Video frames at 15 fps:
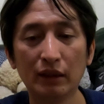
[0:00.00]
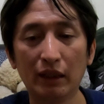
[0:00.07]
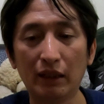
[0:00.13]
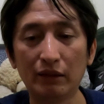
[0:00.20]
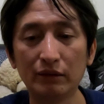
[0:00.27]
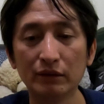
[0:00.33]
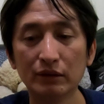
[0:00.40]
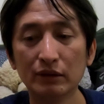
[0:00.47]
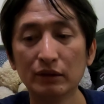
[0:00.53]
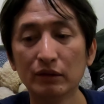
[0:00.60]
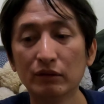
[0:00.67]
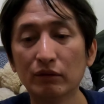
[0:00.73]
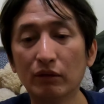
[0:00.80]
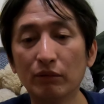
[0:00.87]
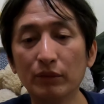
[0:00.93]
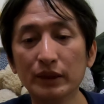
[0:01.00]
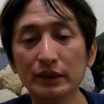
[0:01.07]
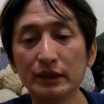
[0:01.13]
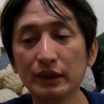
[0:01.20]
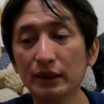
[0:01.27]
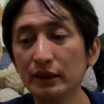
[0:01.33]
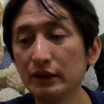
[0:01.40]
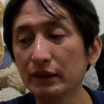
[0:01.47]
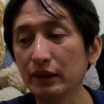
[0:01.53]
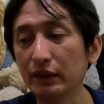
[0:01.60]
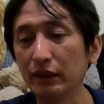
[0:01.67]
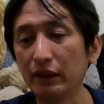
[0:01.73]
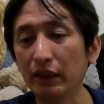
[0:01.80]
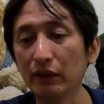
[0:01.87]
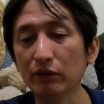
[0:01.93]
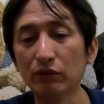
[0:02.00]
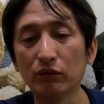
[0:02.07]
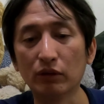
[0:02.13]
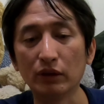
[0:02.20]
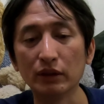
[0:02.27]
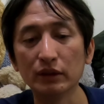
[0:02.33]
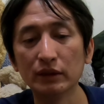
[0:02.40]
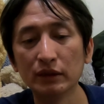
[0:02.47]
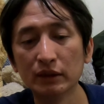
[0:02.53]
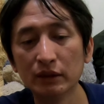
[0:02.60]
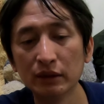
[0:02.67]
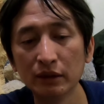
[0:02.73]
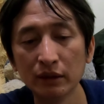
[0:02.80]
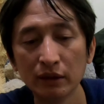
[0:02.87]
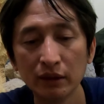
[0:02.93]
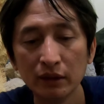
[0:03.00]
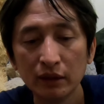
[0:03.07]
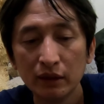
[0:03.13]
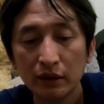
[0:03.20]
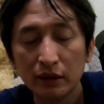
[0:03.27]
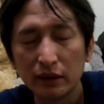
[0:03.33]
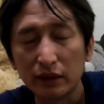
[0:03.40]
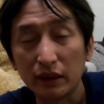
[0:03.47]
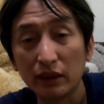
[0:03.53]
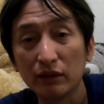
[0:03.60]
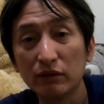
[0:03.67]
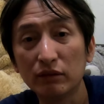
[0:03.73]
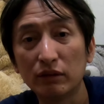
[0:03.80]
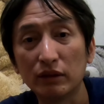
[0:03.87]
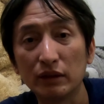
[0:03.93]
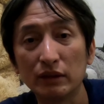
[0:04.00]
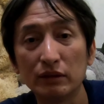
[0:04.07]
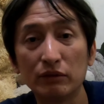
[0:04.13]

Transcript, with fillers: 好，我们先点火。点火